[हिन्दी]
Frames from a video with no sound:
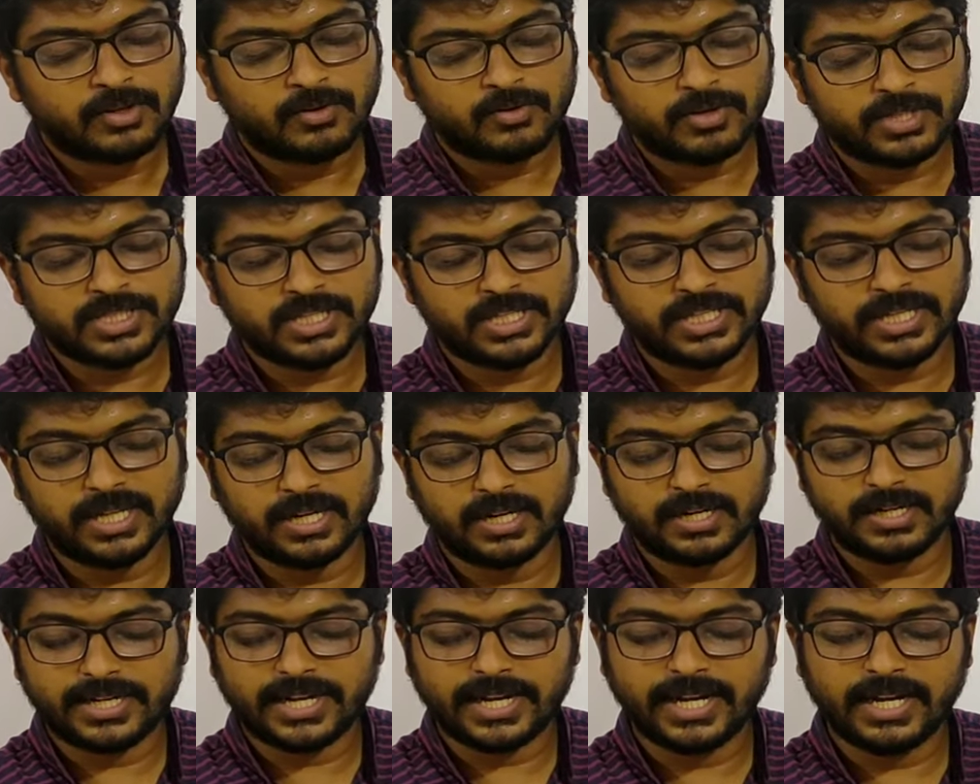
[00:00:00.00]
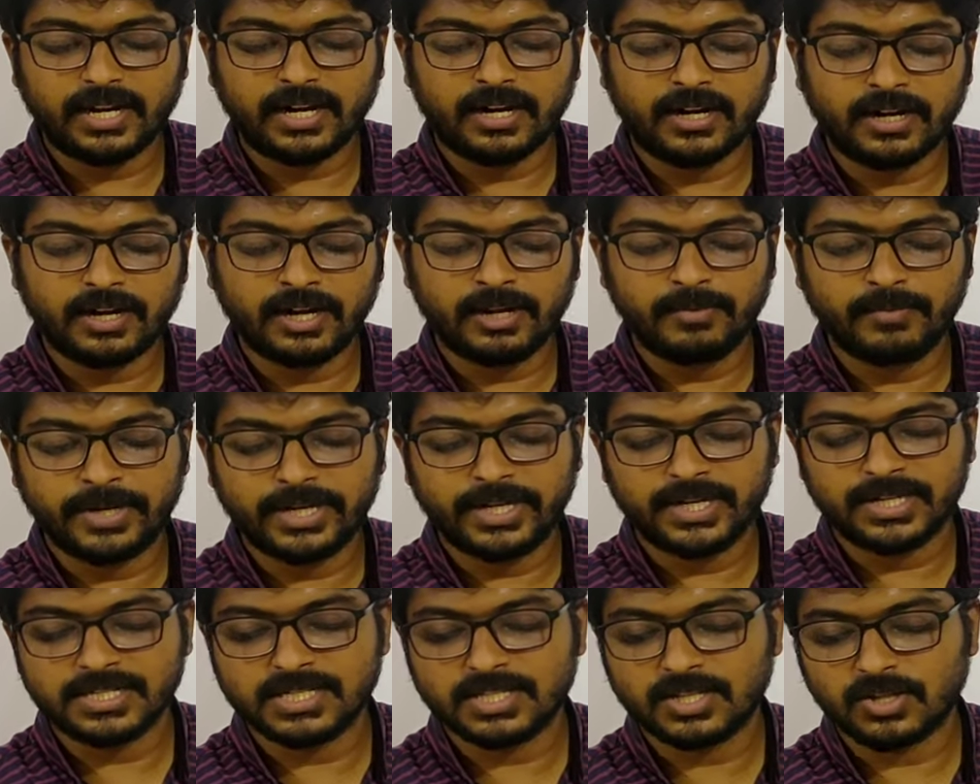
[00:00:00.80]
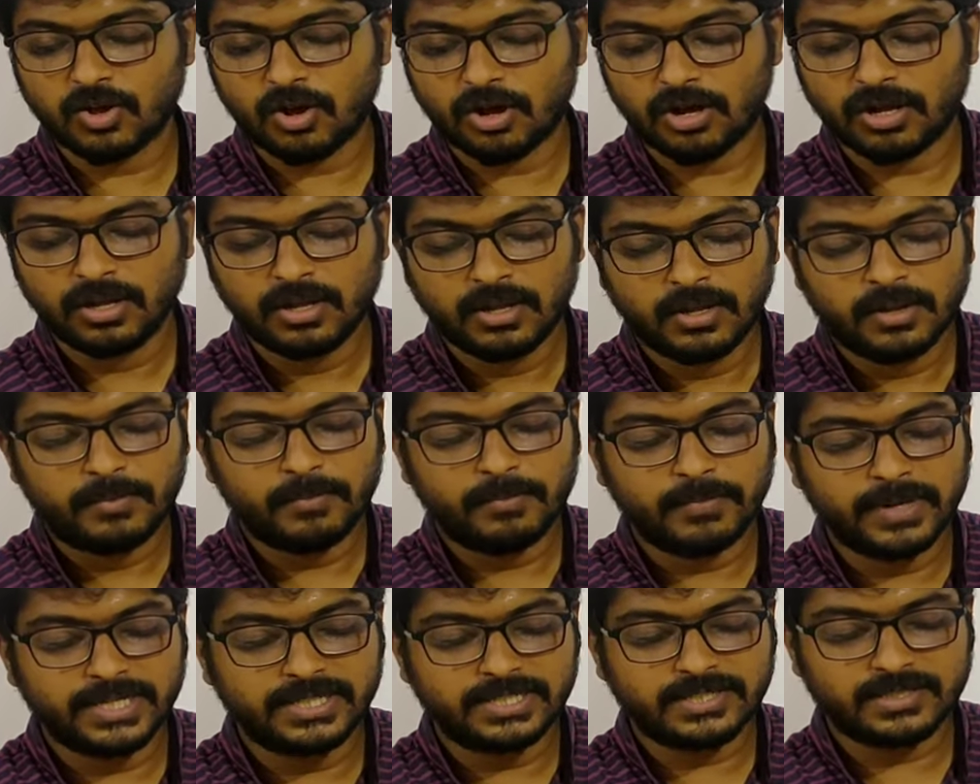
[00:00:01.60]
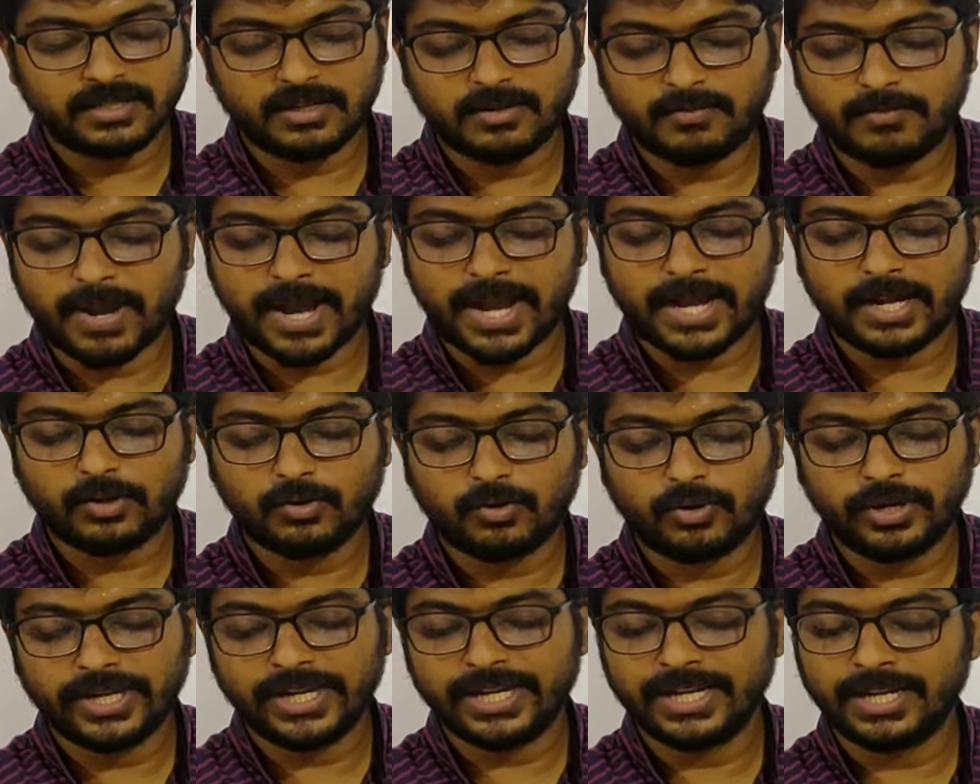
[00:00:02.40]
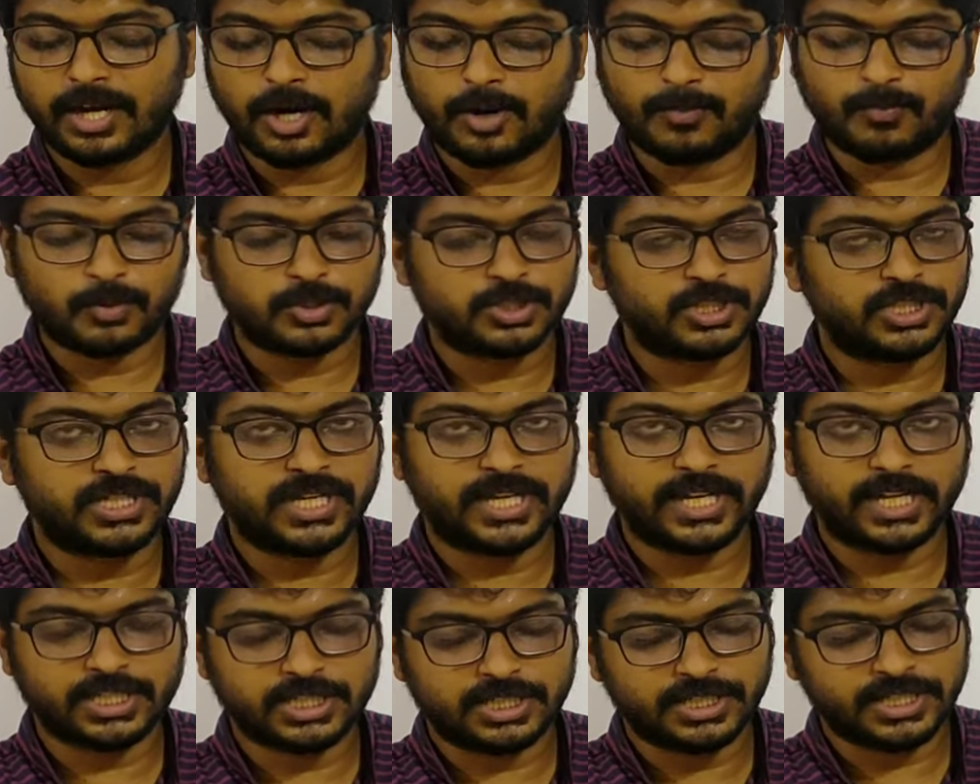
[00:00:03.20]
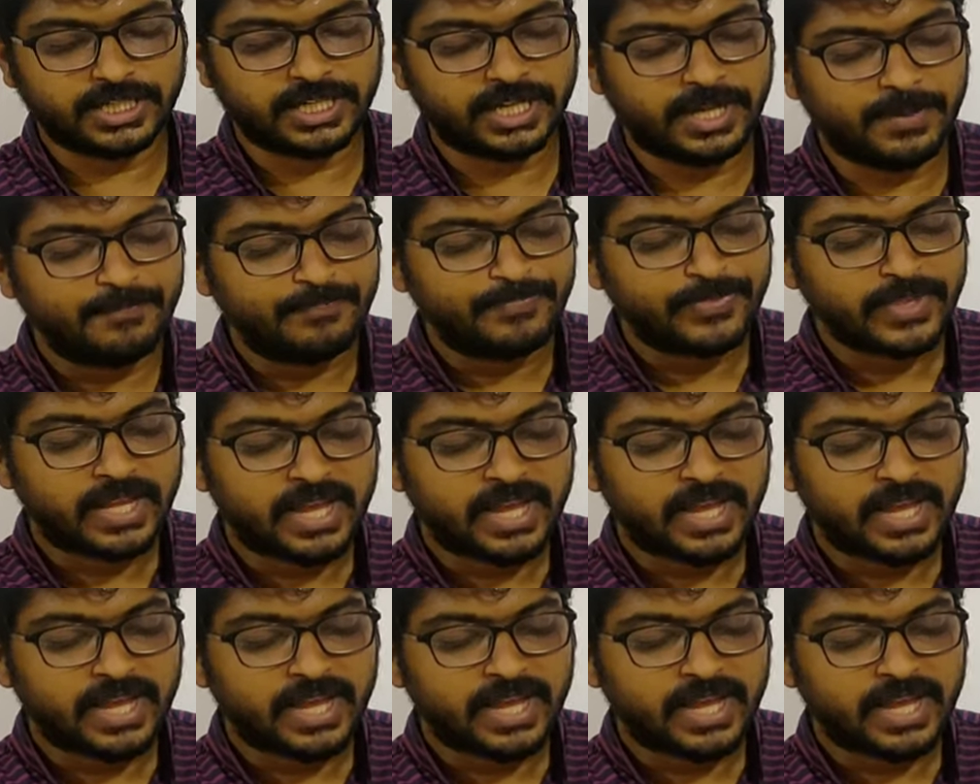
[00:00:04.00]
क्वेश्चन है अ ट्रेन 100 मीटर्स लॉन्ग मीट्स अ मैन गोइंग इन अपोजिट डायरेक्शन ठीक है